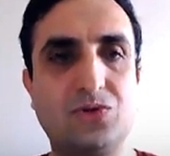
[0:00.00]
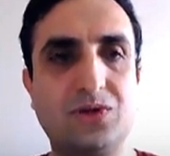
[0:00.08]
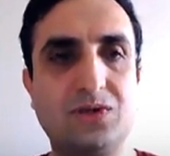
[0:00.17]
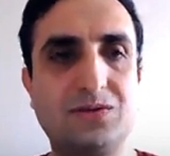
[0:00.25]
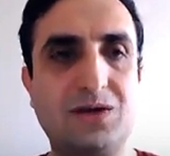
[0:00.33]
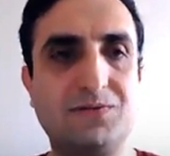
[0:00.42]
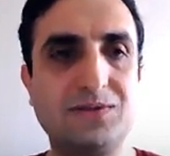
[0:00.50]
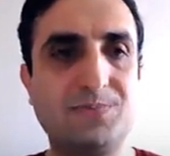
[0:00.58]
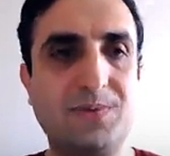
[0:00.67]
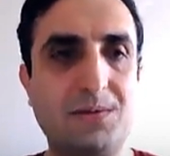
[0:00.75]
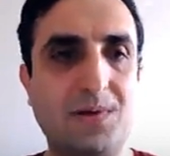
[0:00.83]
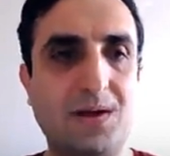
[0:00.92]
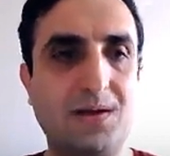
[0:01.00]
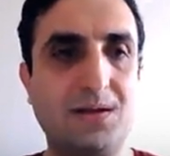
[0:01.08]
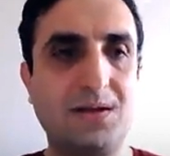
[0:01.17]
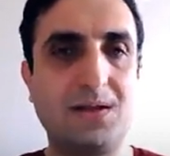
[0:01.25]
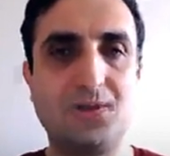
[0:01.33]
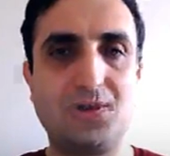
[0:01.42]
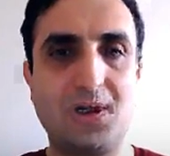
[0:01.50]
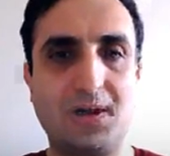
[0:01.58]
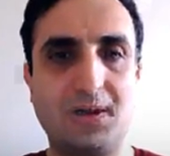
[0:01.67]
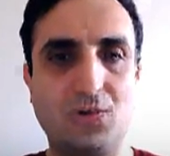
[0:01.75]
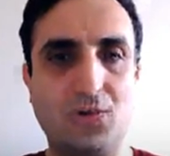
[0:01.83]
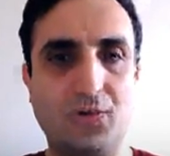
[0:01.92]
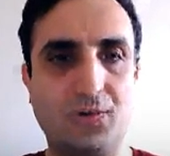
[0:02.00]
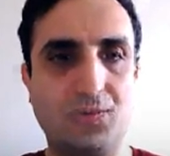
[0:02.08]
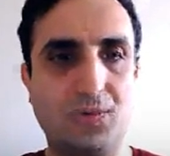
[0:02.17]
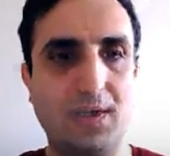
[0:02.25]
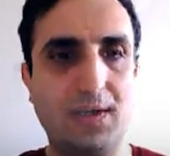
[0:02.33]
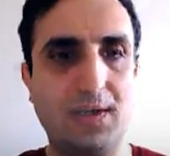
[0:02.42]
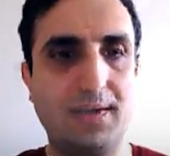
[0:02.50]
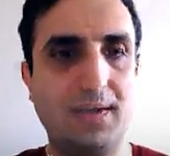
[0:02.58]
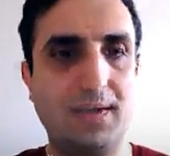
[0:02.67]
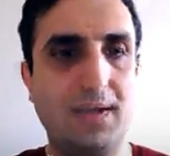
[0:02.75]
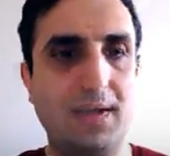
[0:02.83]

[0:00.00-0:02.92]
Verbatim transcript: İdrar ve sperm aynı kanalla dışarı atılıyordu burada.